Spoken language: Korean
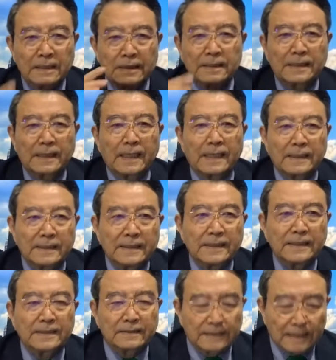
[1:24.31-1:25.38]
이게
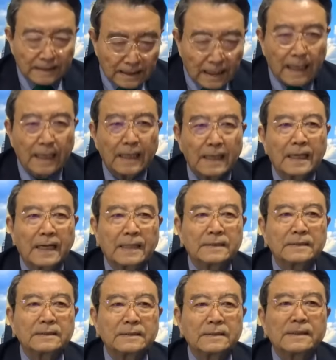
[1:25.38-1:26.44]
일이 끝난다
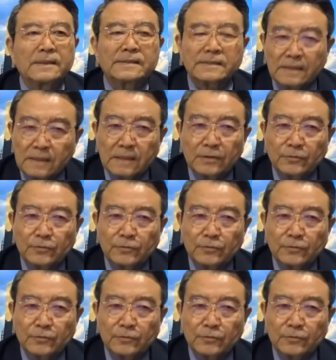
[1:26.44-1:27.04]
하는 그것을